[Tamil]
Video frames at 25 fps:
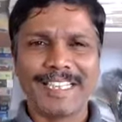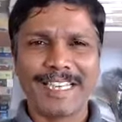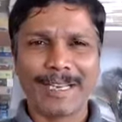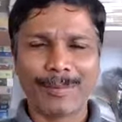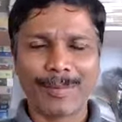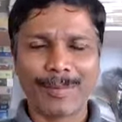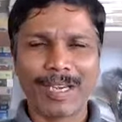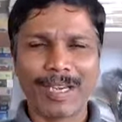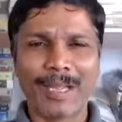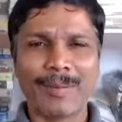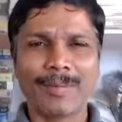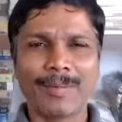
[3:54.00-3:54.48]

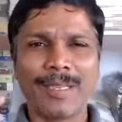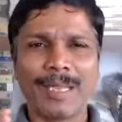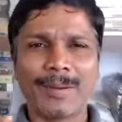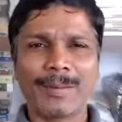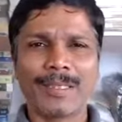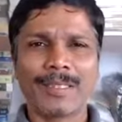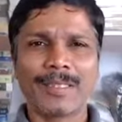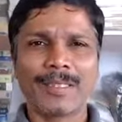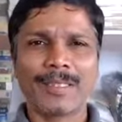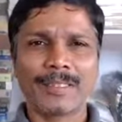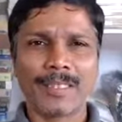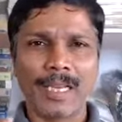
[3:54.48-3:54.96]
நம்மள நாம
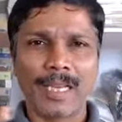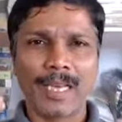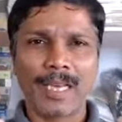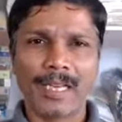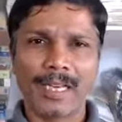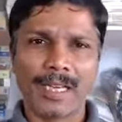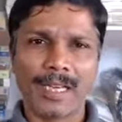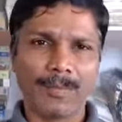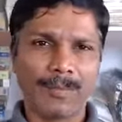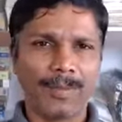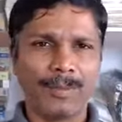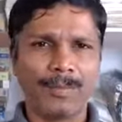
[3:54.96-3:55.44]
ஏமாத்தி
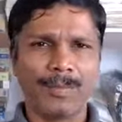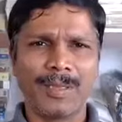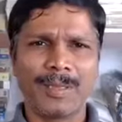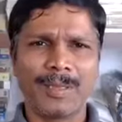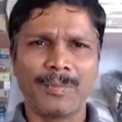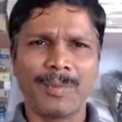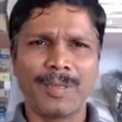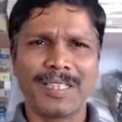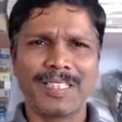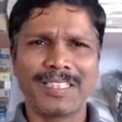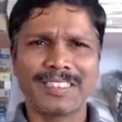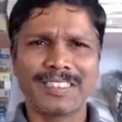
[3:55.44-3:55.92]
சார் நான்
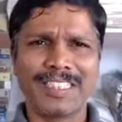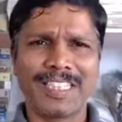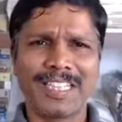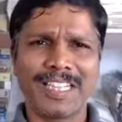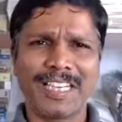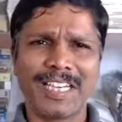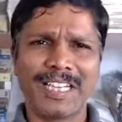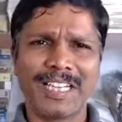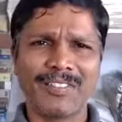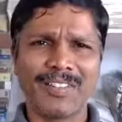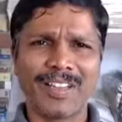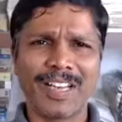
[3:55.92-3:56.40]
ப்ரிப்பேர் பண்றேன்
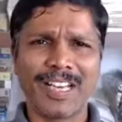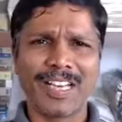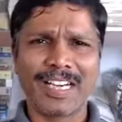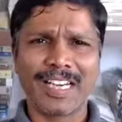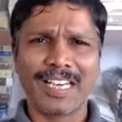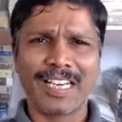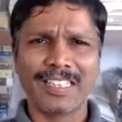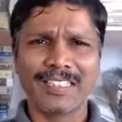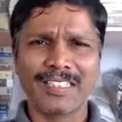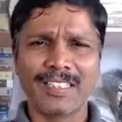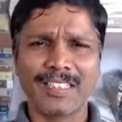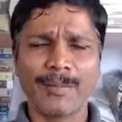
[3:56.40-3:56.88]
சார் எனக்கு வேலை
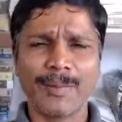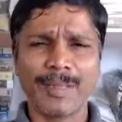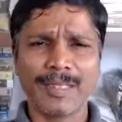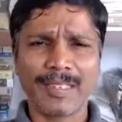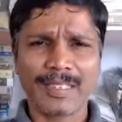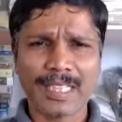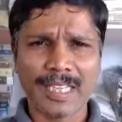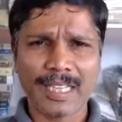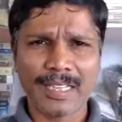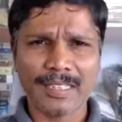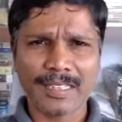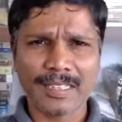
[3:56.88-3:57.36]
கிடைக்கல சார்
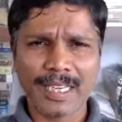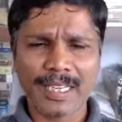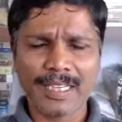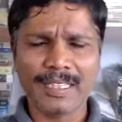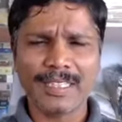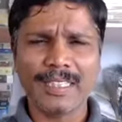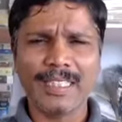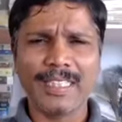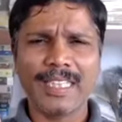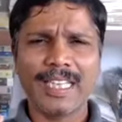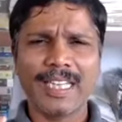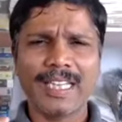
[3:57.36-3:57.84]
அப்புறம்
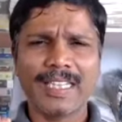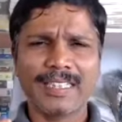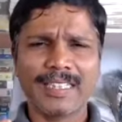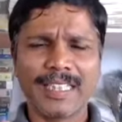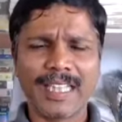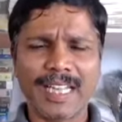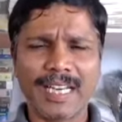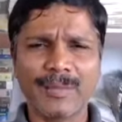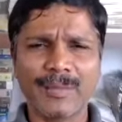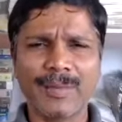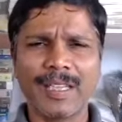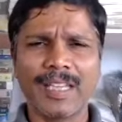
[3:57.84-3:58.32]
தகுதிய
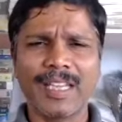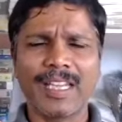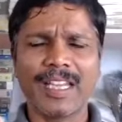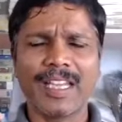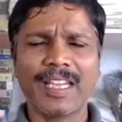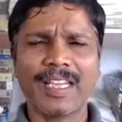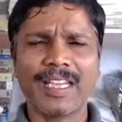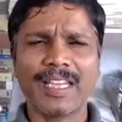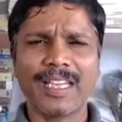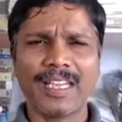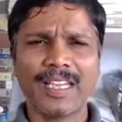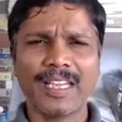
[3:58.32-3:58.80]
திறமைய
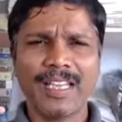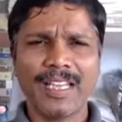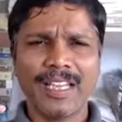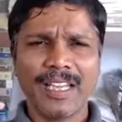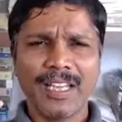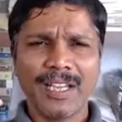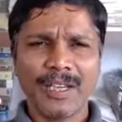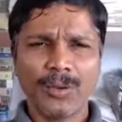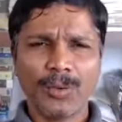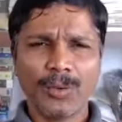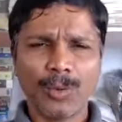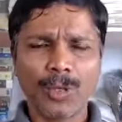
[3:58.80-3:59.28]

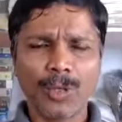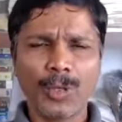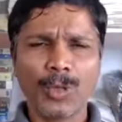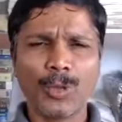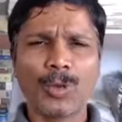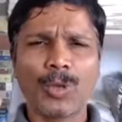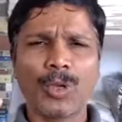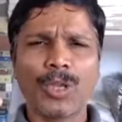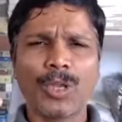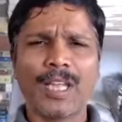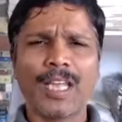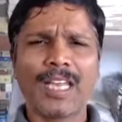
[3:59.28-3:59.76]

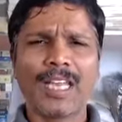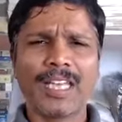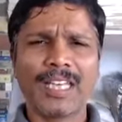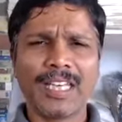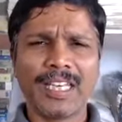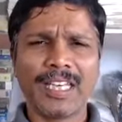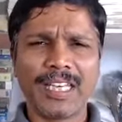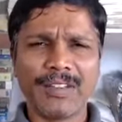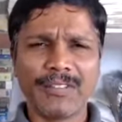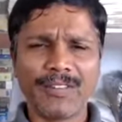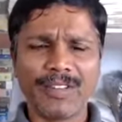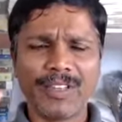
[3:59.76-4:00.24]
குறிக்கோளை
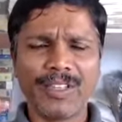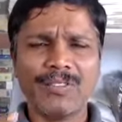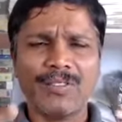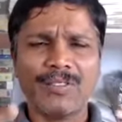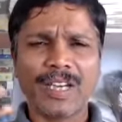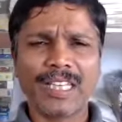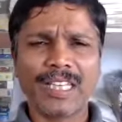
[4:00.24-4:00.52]
நீ வந்து